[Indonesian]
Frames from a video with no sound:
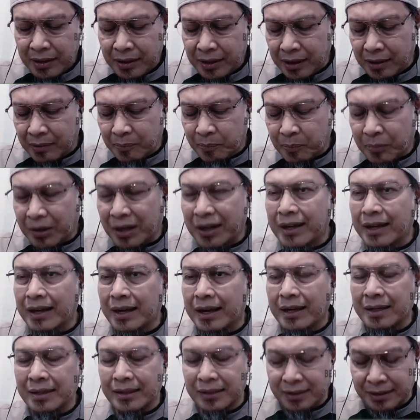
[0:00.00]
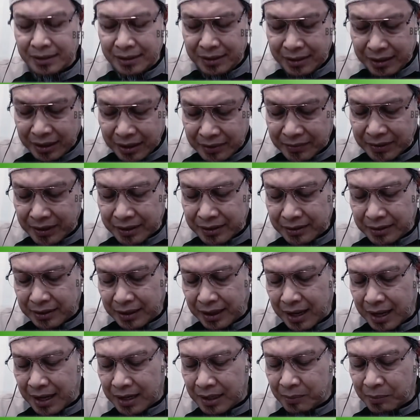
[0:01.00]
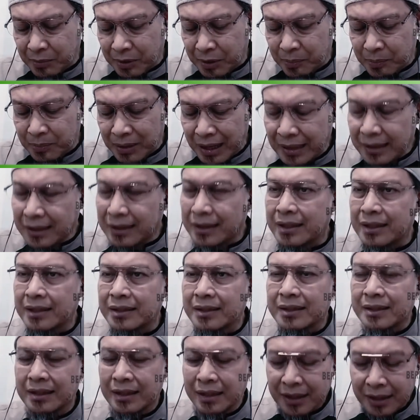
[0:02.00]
dan pada hari kiamat, hari berbangkit,